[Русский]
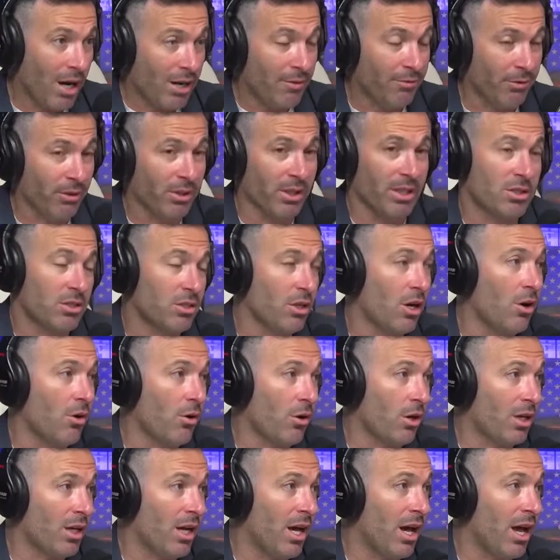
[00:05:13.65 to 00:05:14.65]
как и
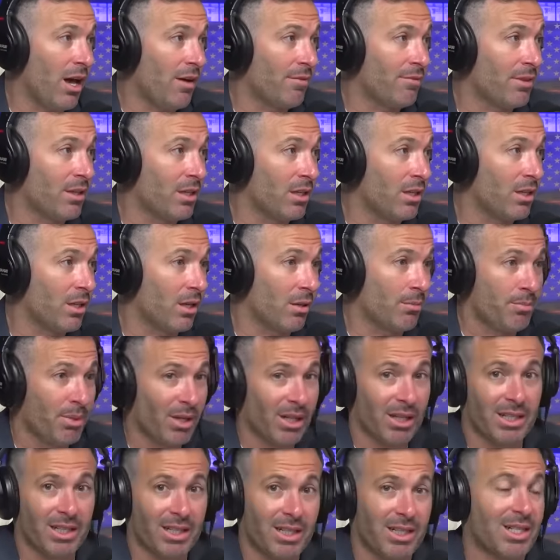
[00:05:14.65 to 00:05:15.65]
положено, сможет
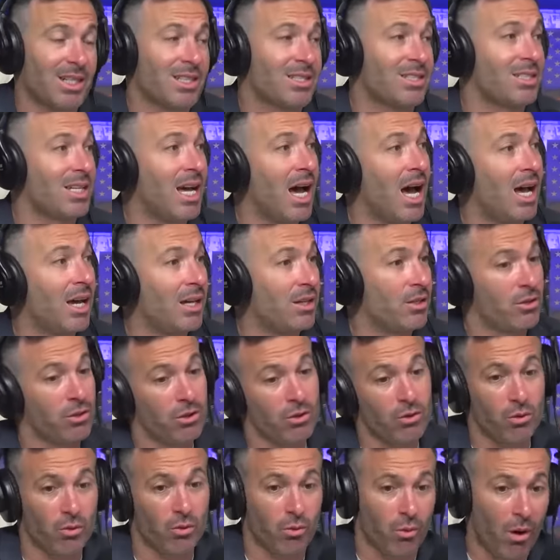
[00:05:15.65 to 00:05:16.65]
решить, хотите ли вы
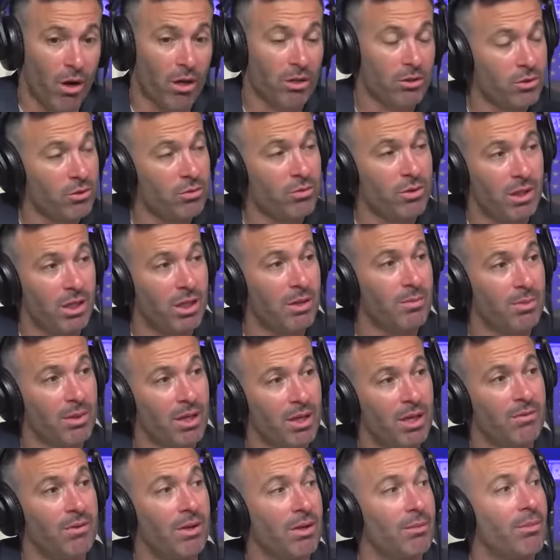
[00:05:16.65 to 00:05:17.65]
продолжать давать деньги
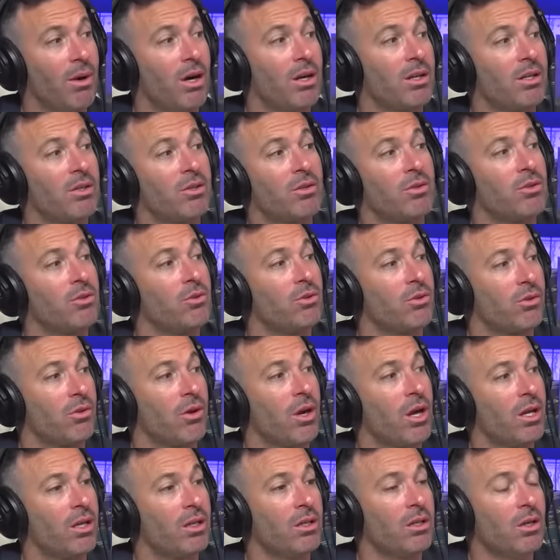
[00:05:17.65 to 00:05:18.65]
Украине или
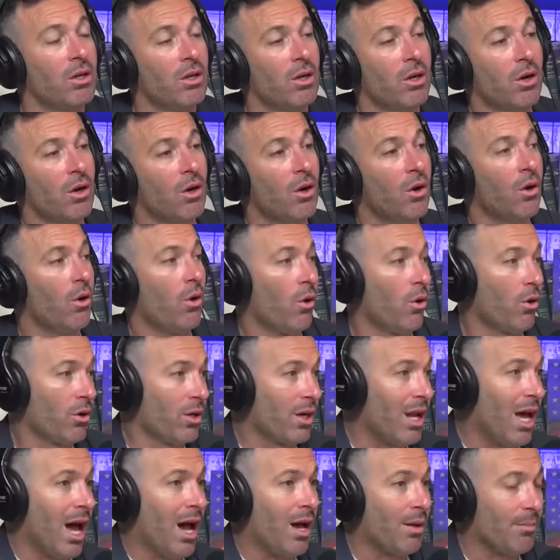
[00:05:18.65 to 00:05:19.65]
нет. Но
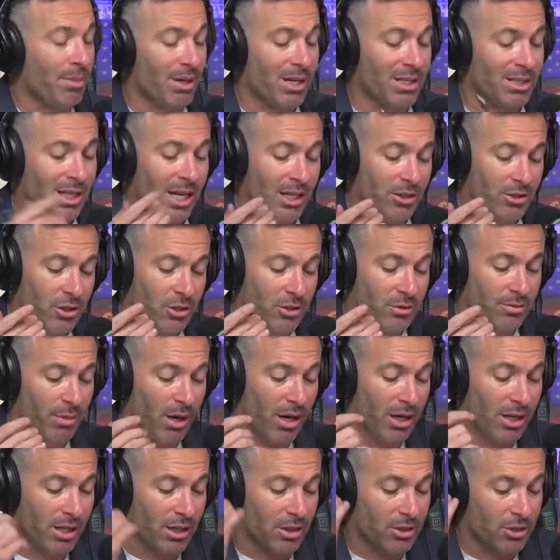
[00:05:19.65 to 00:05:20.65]
тут не только
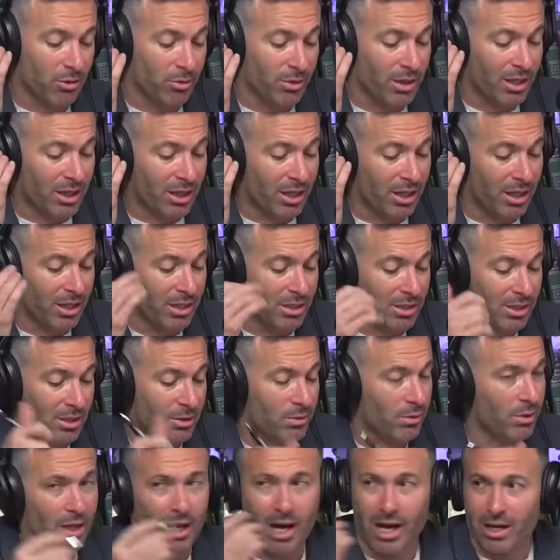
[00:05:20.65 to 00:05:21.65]
деньги, тут есть три
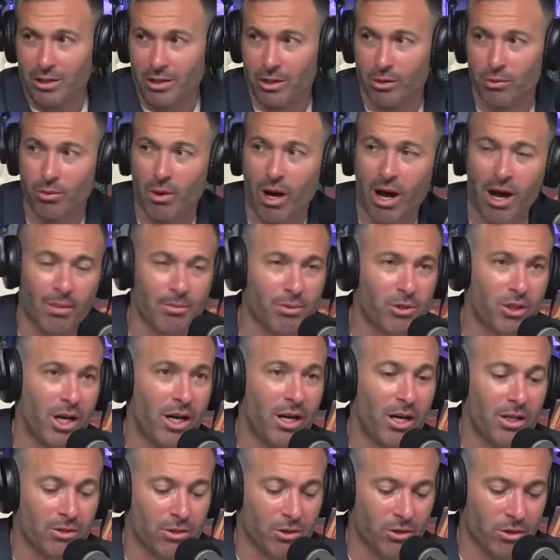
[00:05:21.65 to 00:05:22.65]
момента. И, кстати,
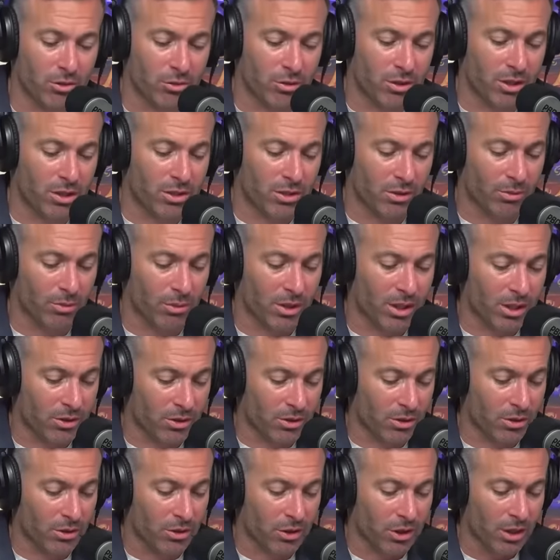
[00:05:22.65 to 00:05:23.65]
это Роб, красавчик,
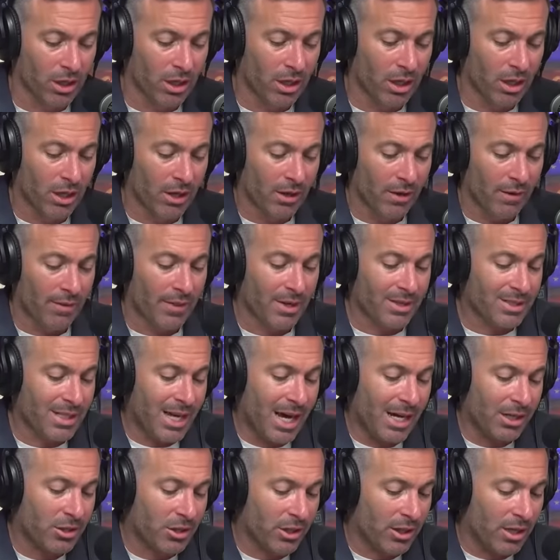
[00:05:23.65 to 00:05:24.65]
собрал информацию.
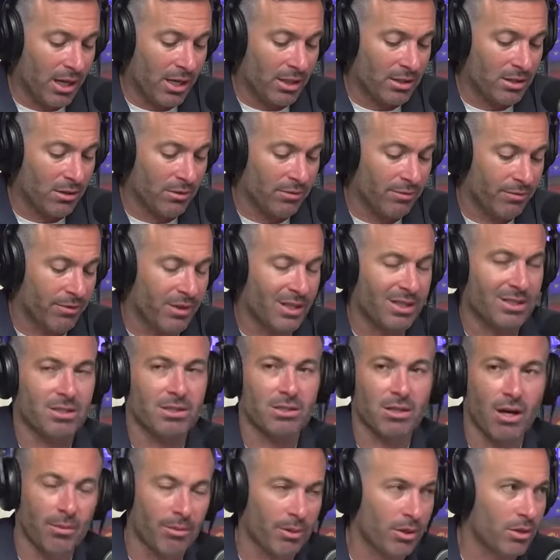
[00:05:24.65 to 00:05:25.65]
Тут летние
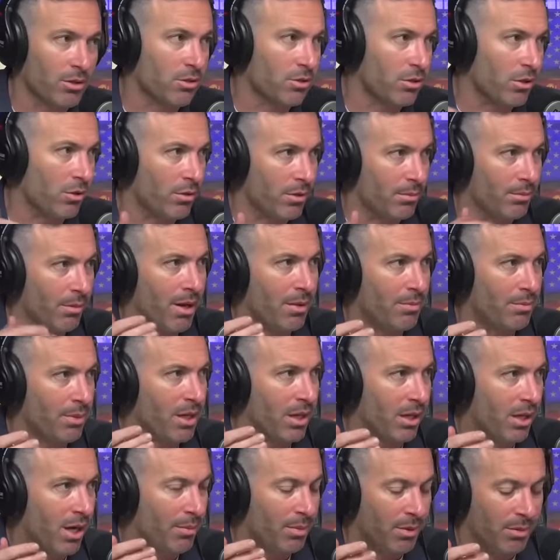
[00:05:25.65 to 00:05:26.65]
данные, так что им уже
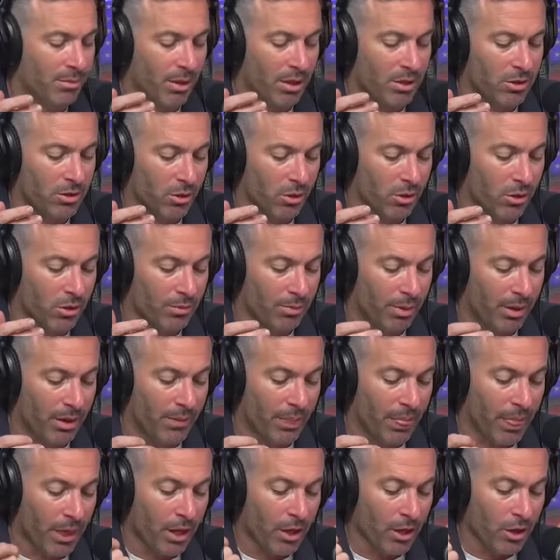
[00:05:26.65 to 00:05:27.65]
два месяца.
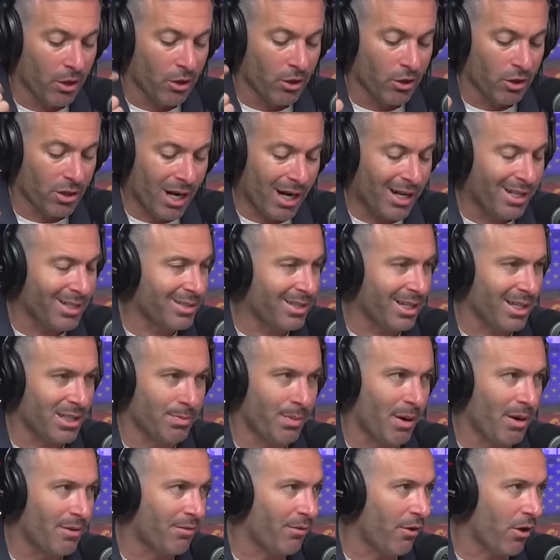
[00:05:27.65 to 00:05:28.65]
Итак, Соединенные
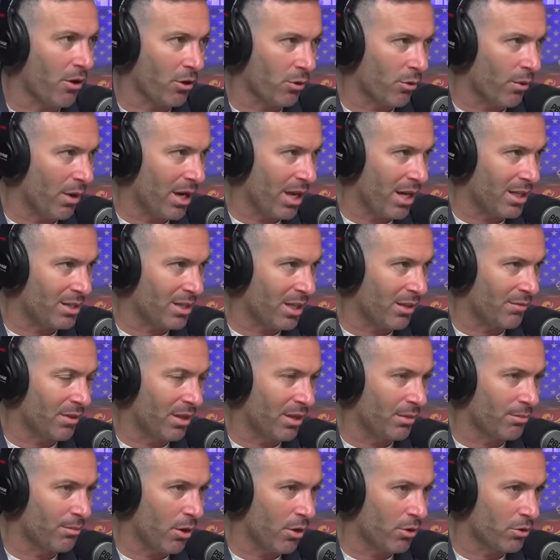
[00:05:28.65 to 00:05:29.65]
Штаты дают Украине
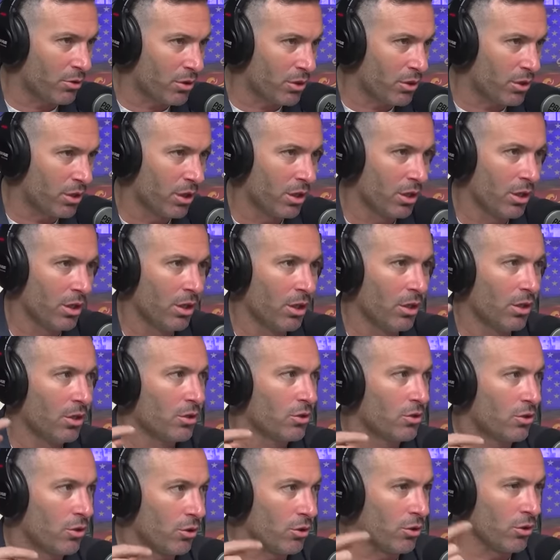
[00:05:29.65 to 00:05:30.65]
больше всех.
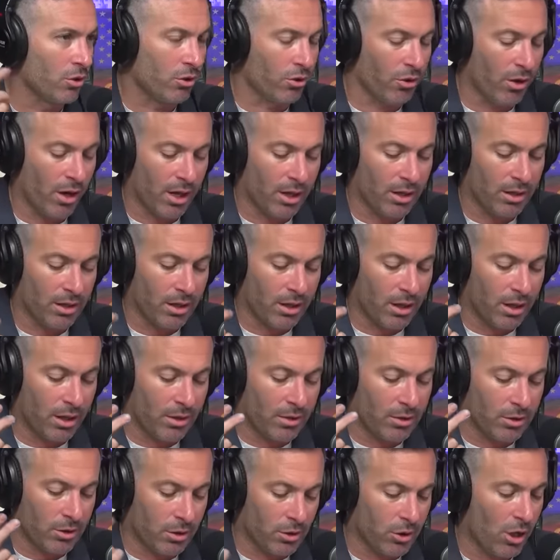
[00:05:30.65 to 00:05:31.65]
Мы говорим о
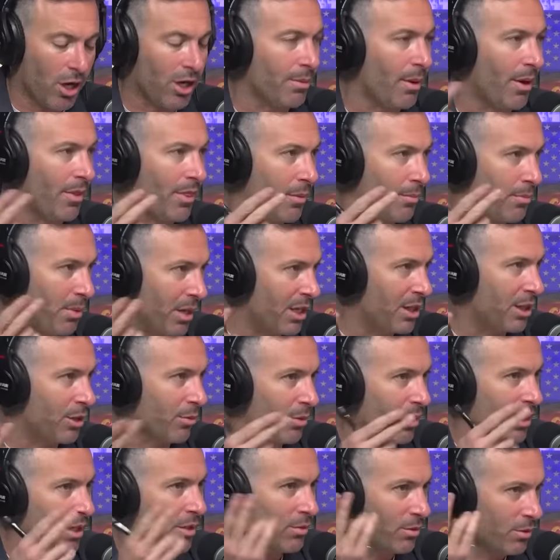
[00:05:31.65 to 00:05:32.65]
трех
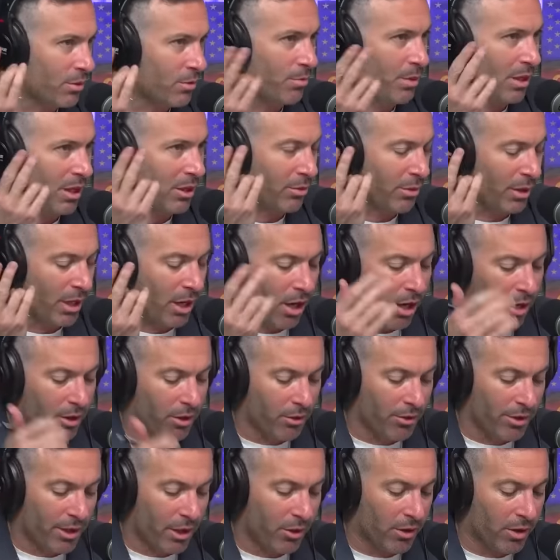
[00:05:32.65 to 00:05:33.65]
основных... Вот
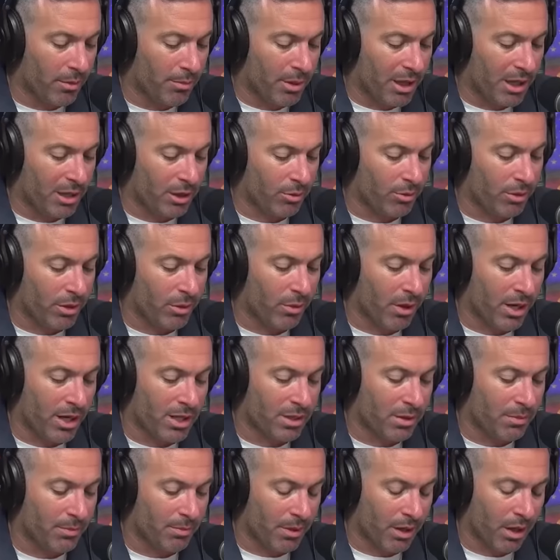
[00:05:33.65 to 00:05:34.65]
три основных
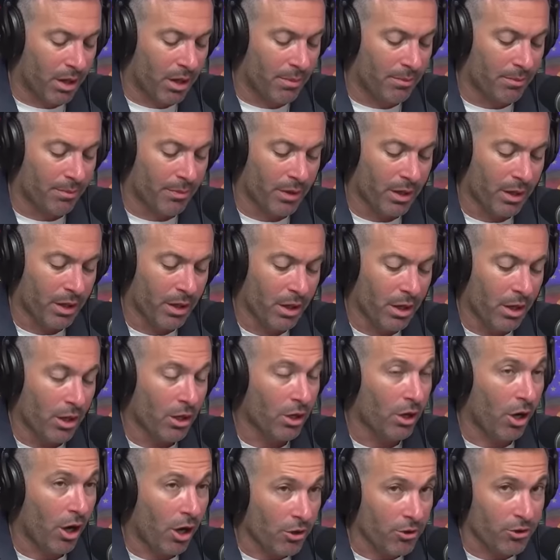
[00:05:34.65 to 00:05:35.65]
направления, по um, которым
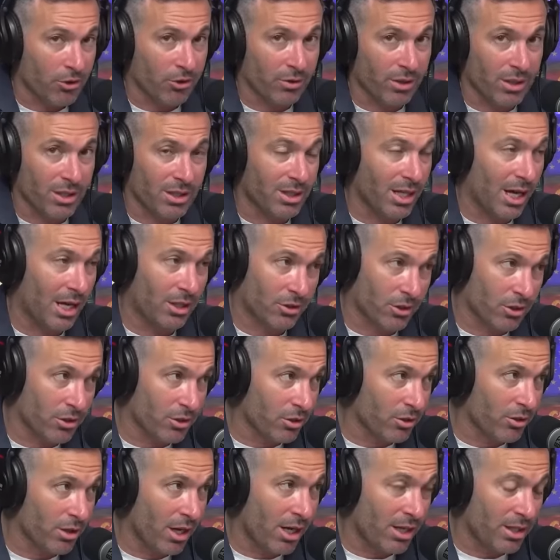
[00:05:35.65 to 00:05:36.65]
страны, не только
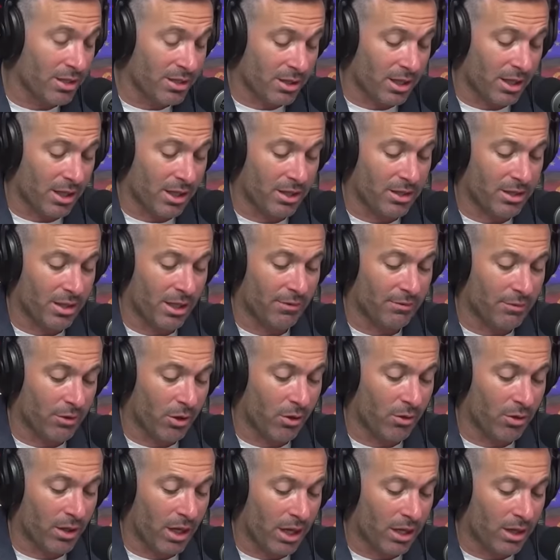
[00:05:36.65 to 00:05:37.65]
Соединенные Штаты,
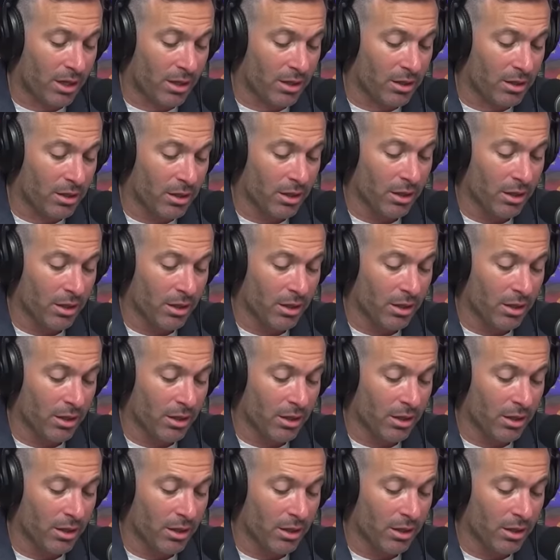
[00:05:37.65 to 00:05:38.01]
дают